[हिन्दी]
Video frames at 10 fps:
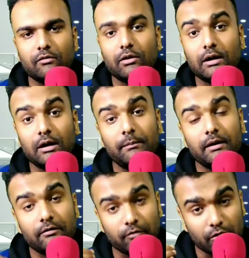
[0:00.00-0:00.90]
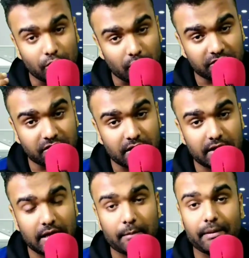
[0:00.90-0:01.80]
वो अब फ़ोन लॉन्च कर
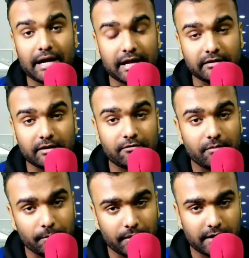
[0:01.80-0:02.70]
रही है एक ब्रांड की तरफ